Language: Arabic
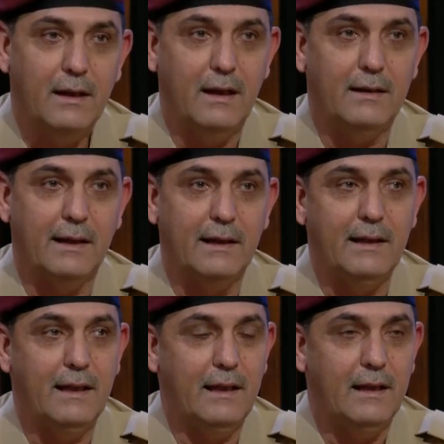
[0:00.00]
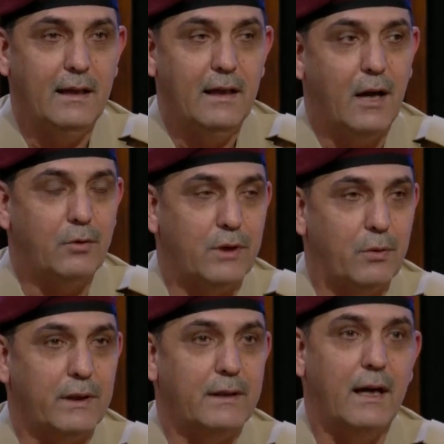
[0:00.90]
احنا قلنا اكو
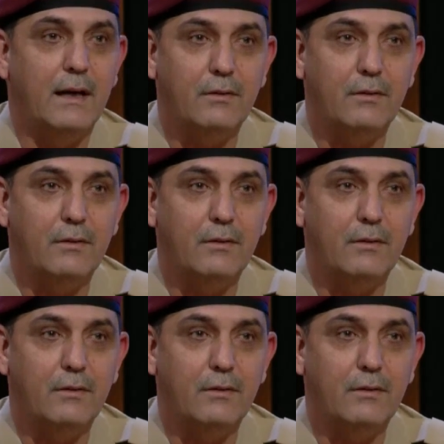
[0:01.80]
توقيتات